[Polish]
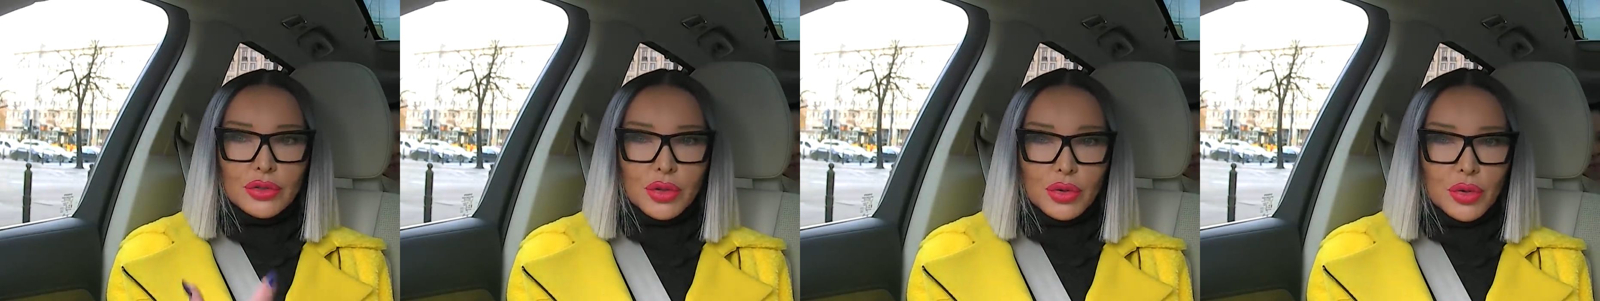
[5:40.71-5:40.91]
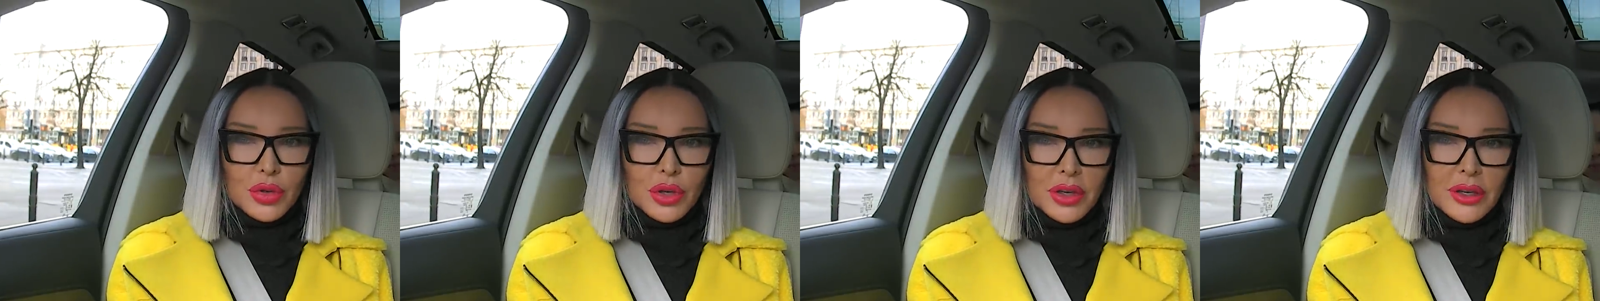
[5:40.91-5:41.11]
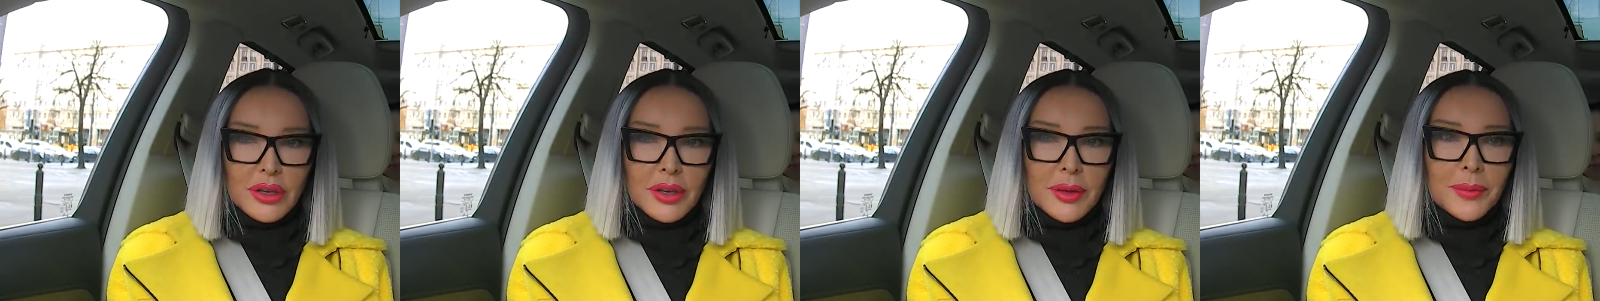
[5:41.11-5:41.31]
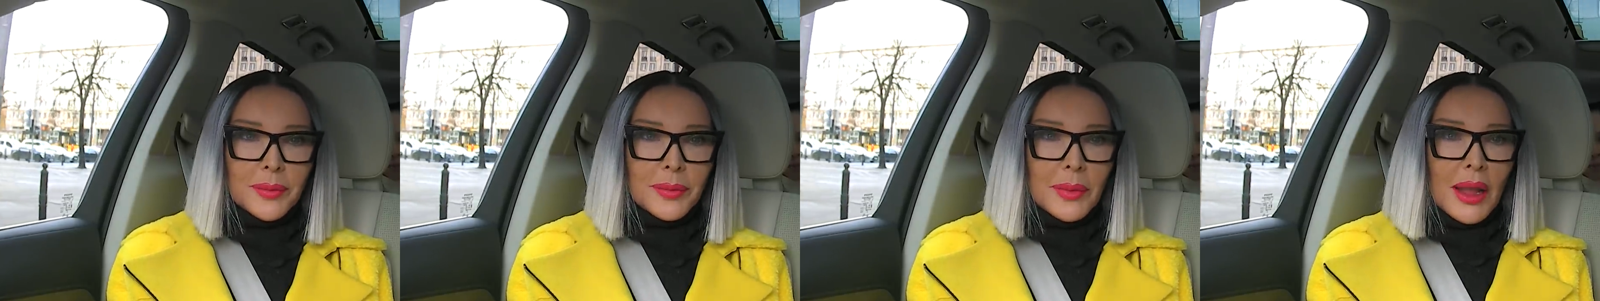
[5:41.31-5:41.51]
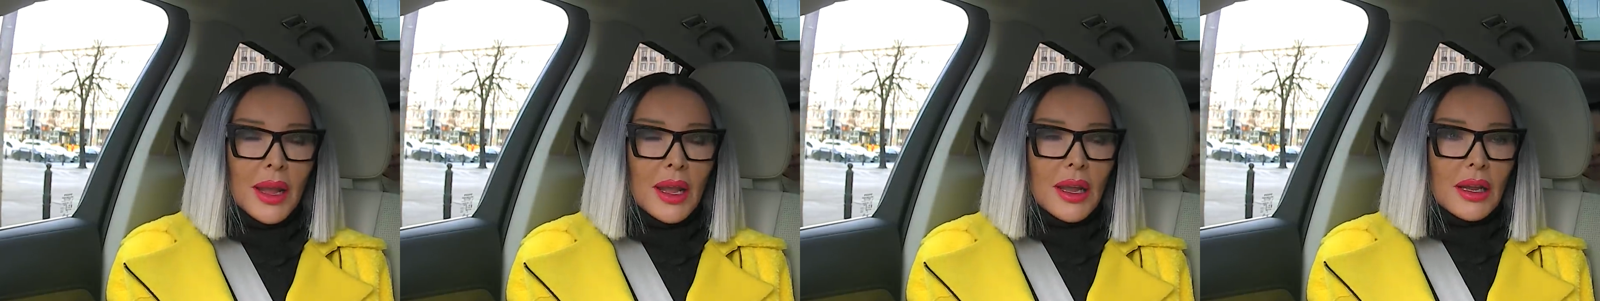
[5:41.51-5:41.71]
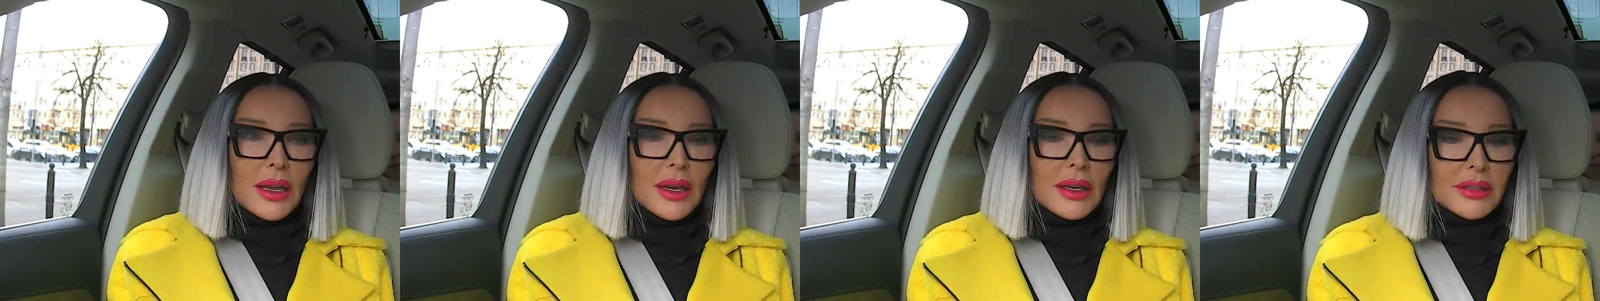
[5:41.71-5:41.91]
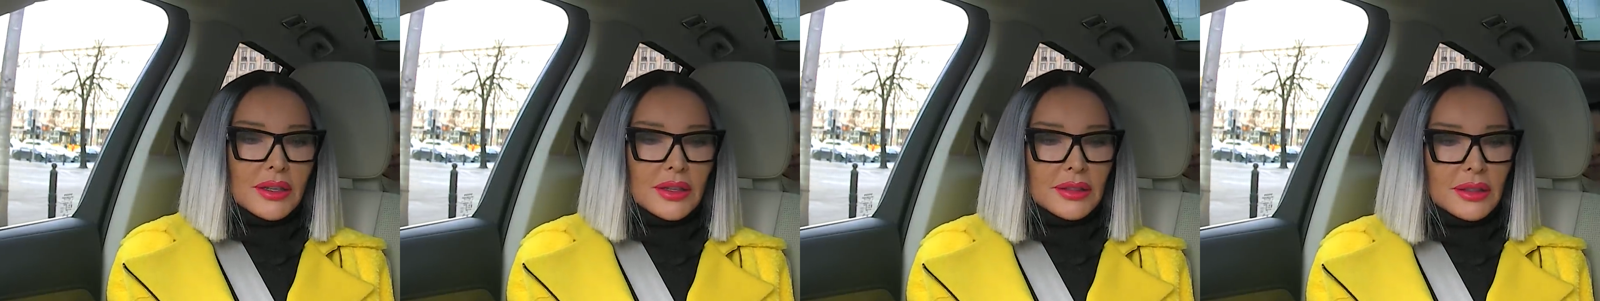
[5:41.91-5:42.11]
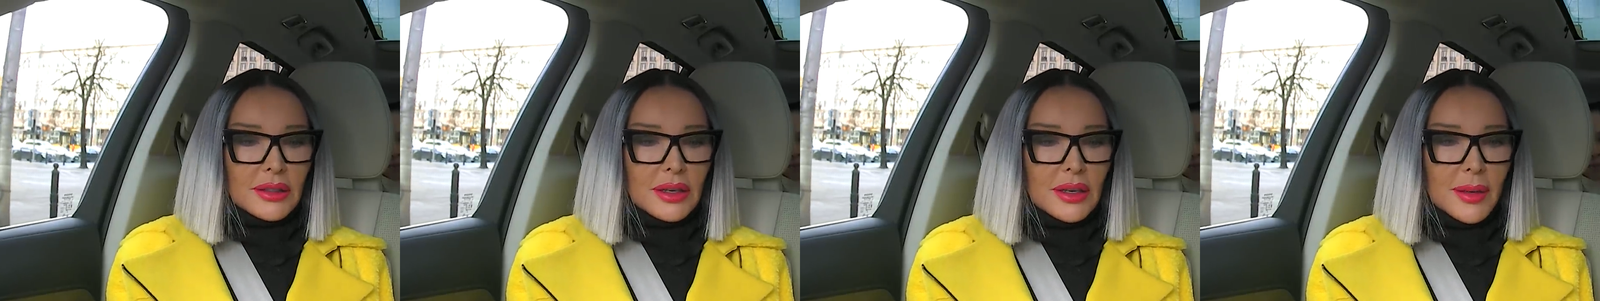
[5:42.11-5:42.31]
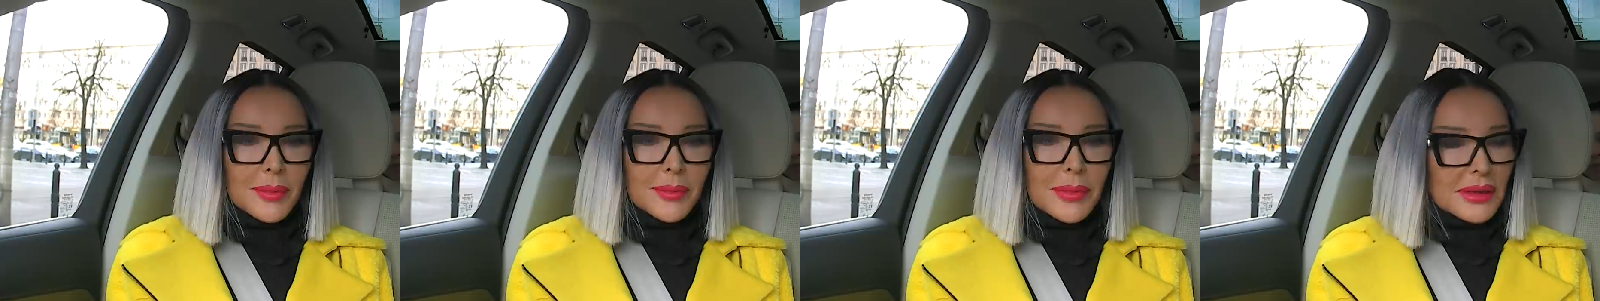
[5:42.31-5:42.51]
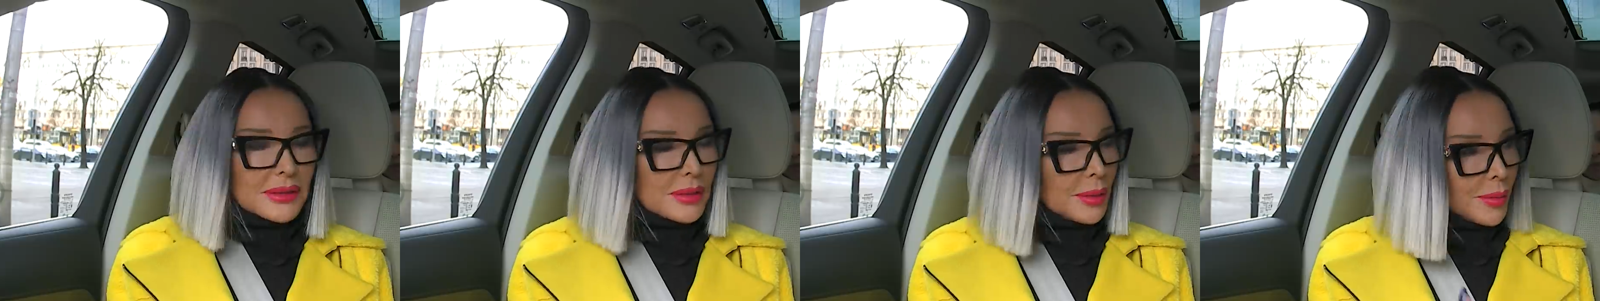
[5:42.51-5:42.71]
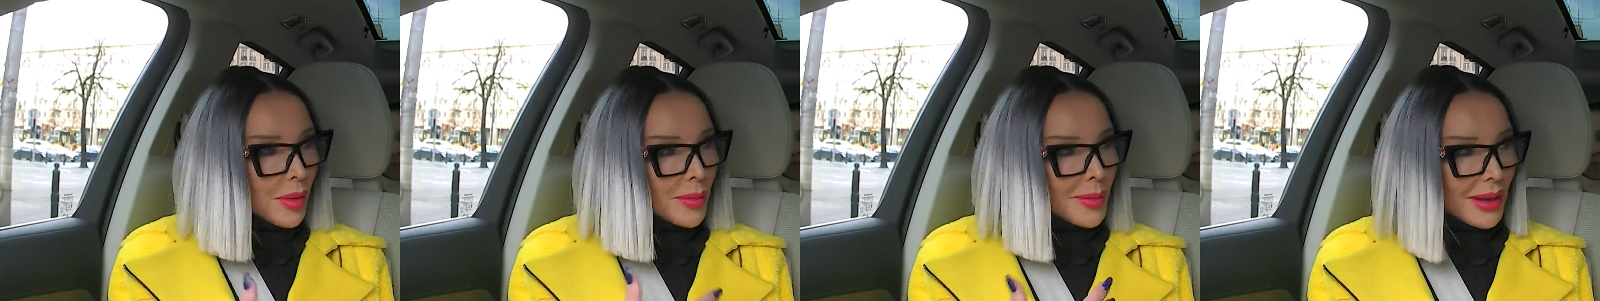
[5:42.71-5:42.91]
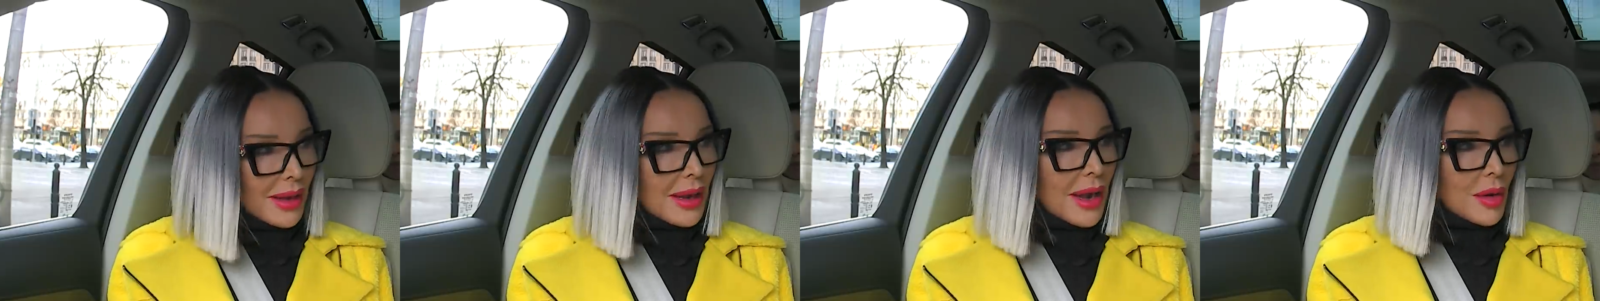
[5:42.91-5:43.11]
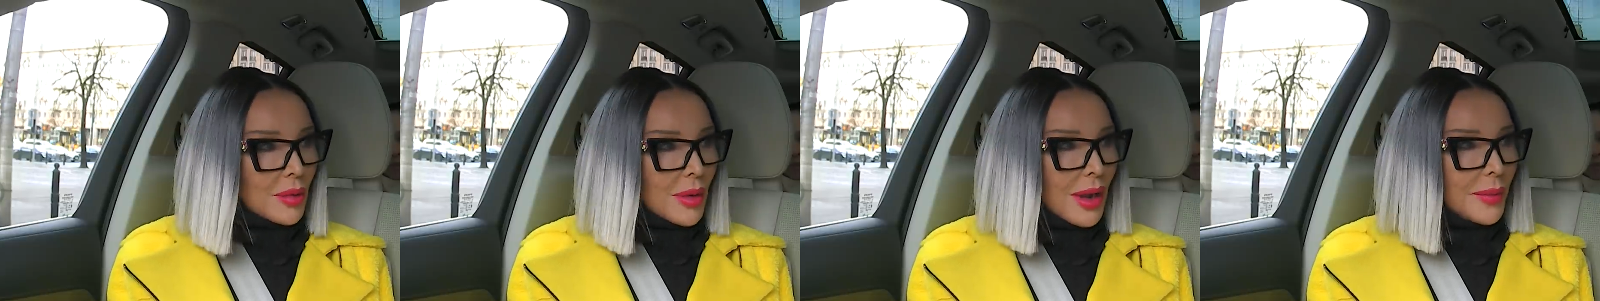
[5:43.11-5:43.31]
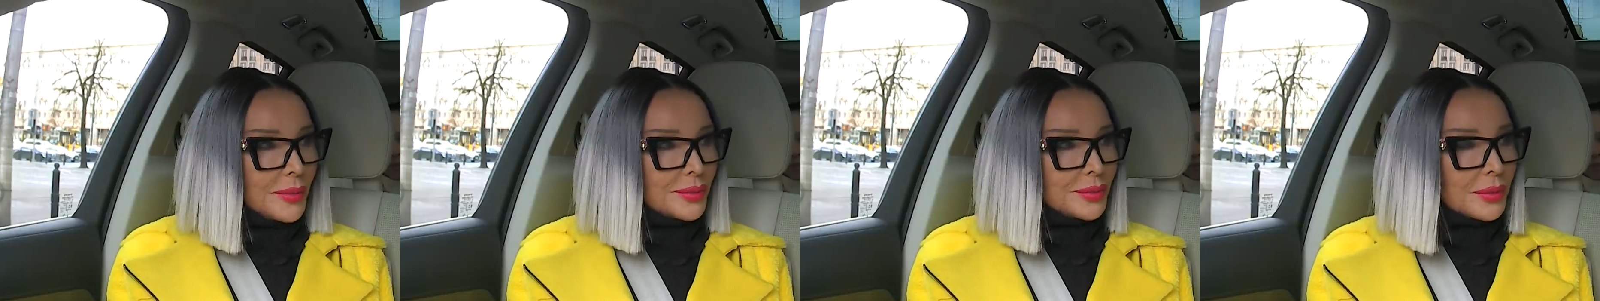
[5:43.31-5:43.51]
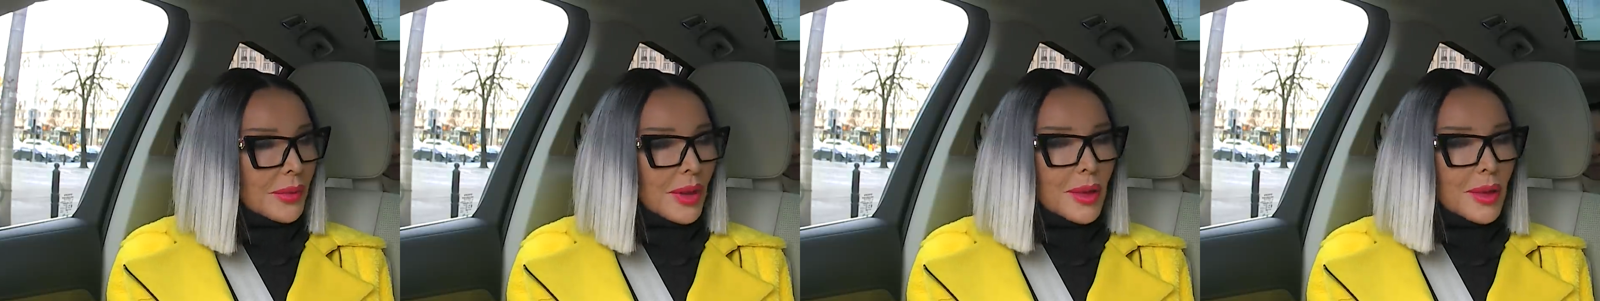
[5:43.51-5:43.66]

odruchy, e, kiedy bardzo pomagała.